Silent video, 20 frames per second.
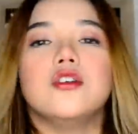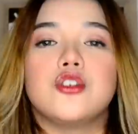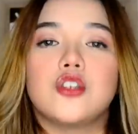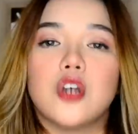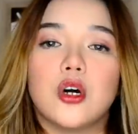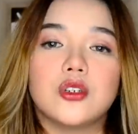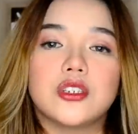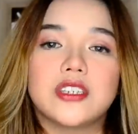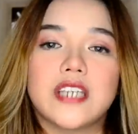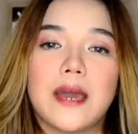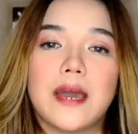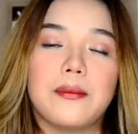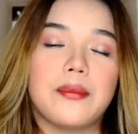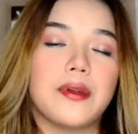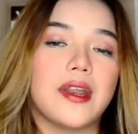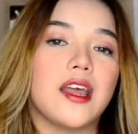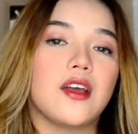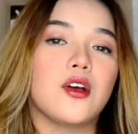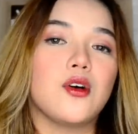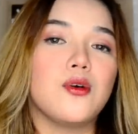So,
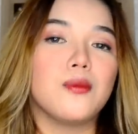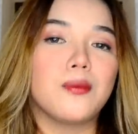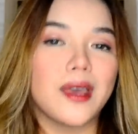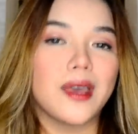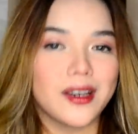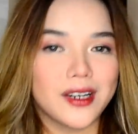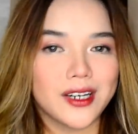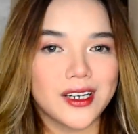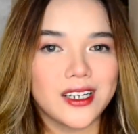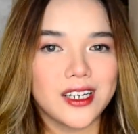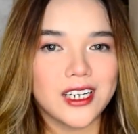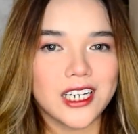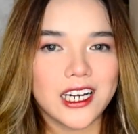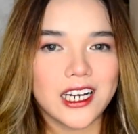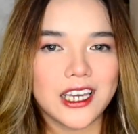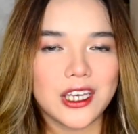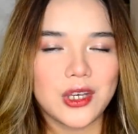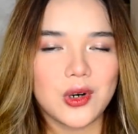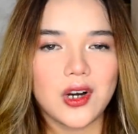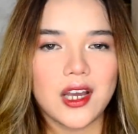syempre, kung may curler
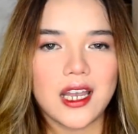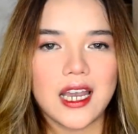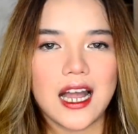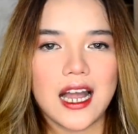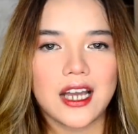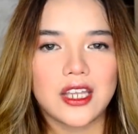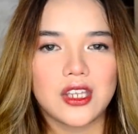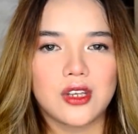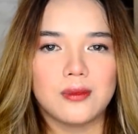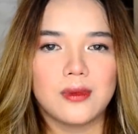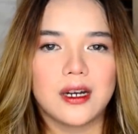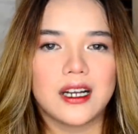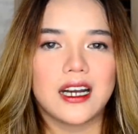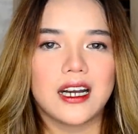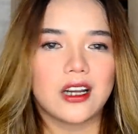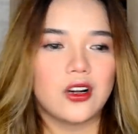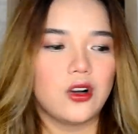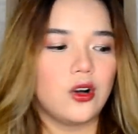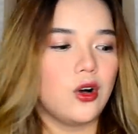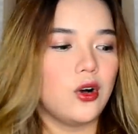kayo, kailangan nyo
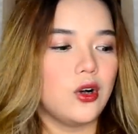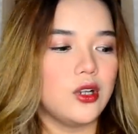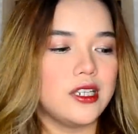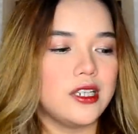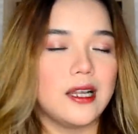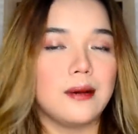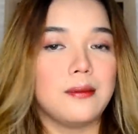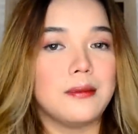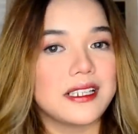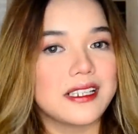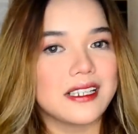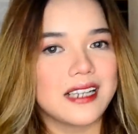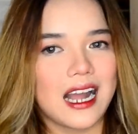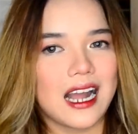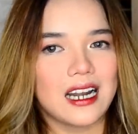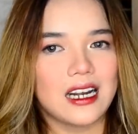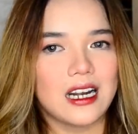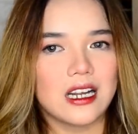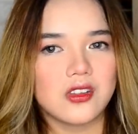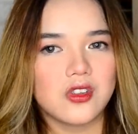magkaroon ng
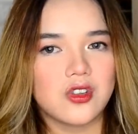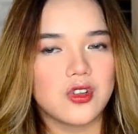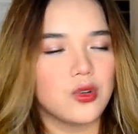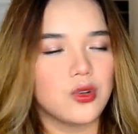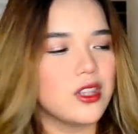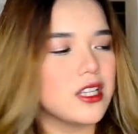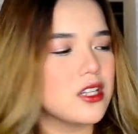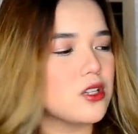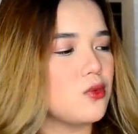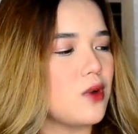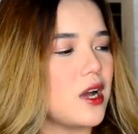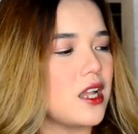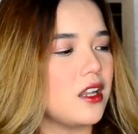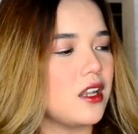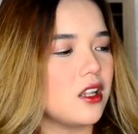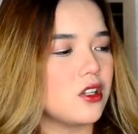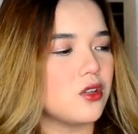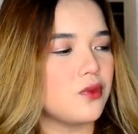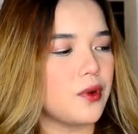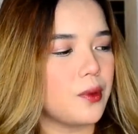mascara. So, this
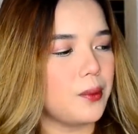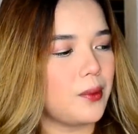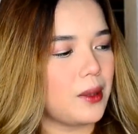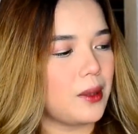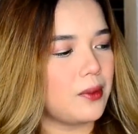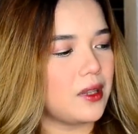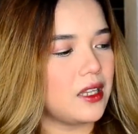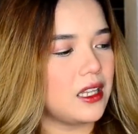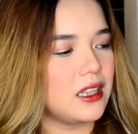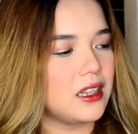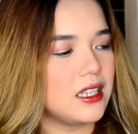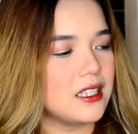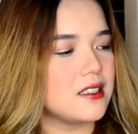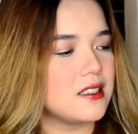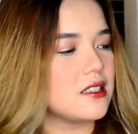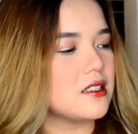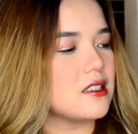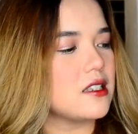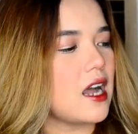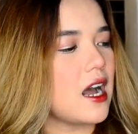one is from Maybelline.
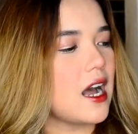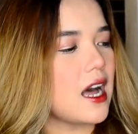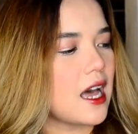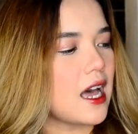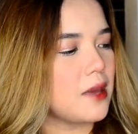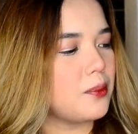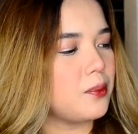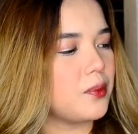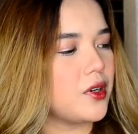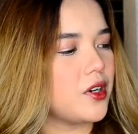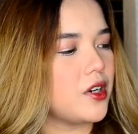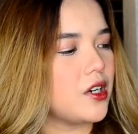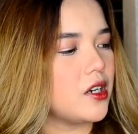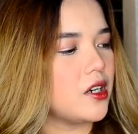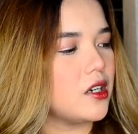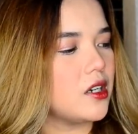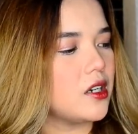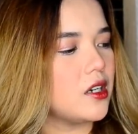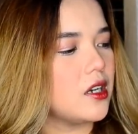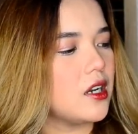This is the
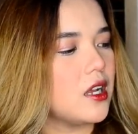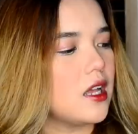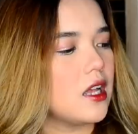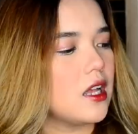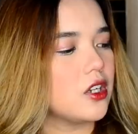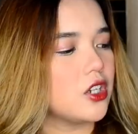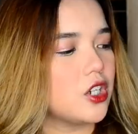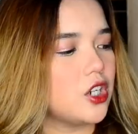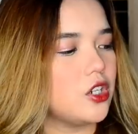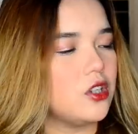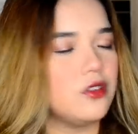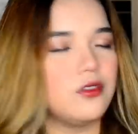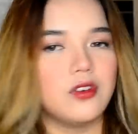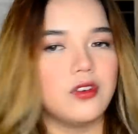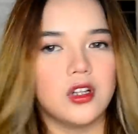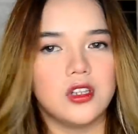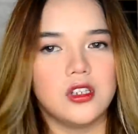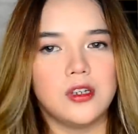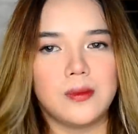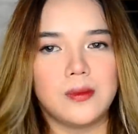Hyper Curl
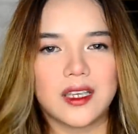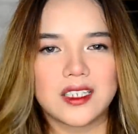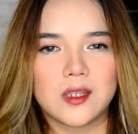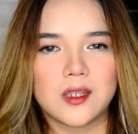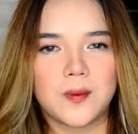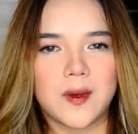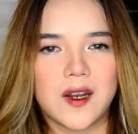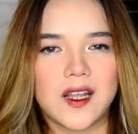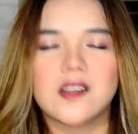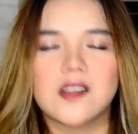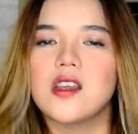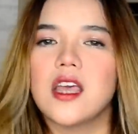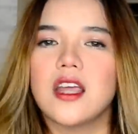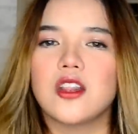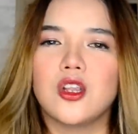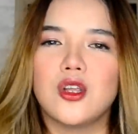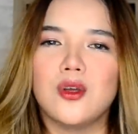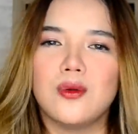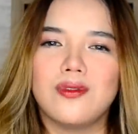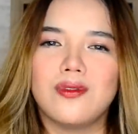Volume Express.
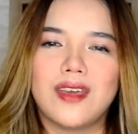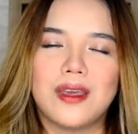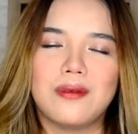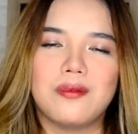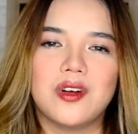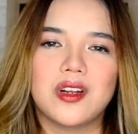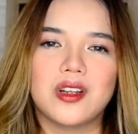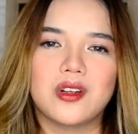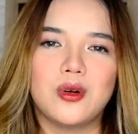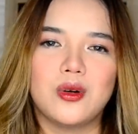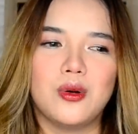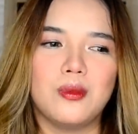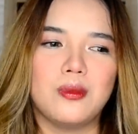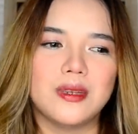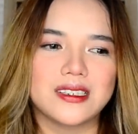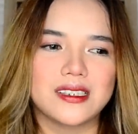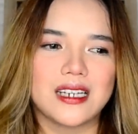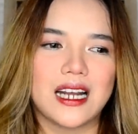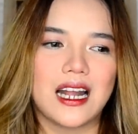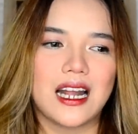Ito yung favorite kong
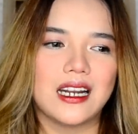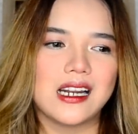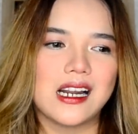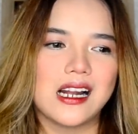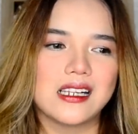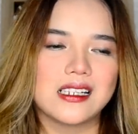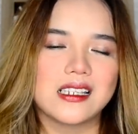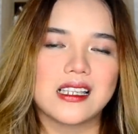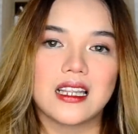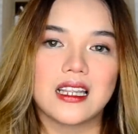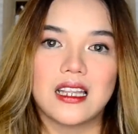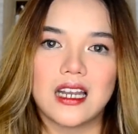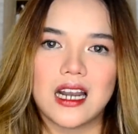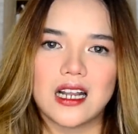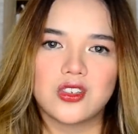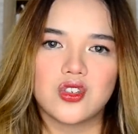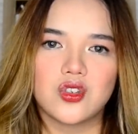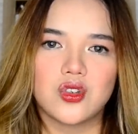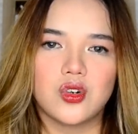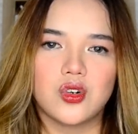mascara sa
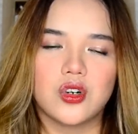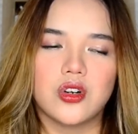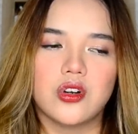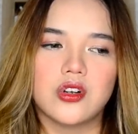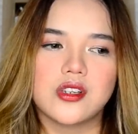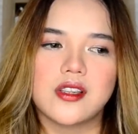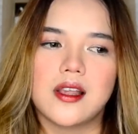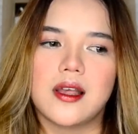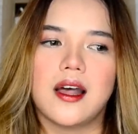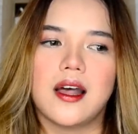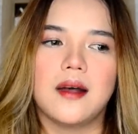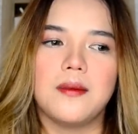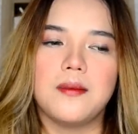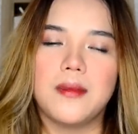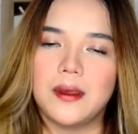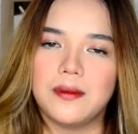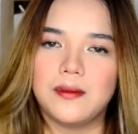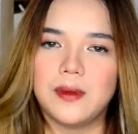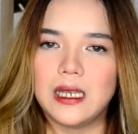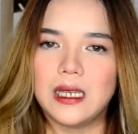drugstore or sa
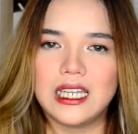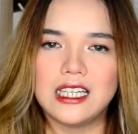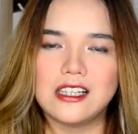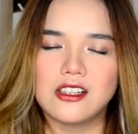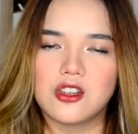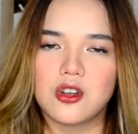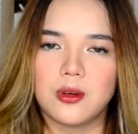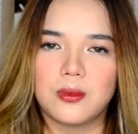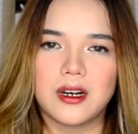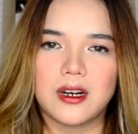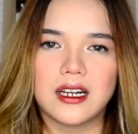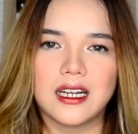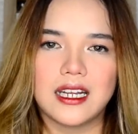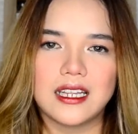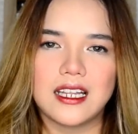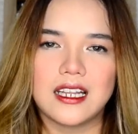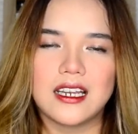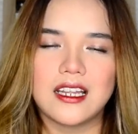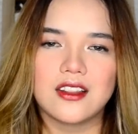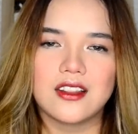Maybelline. Sobrang
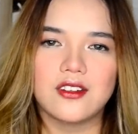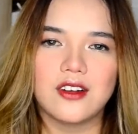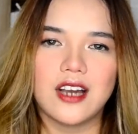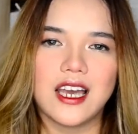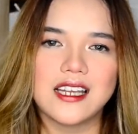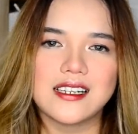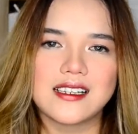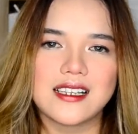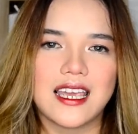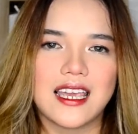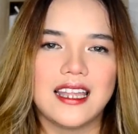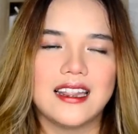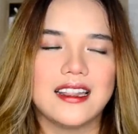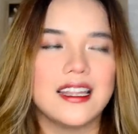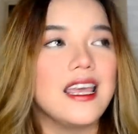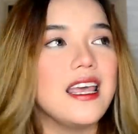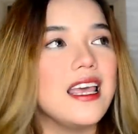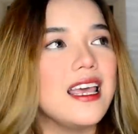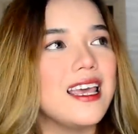ganda nito guys. And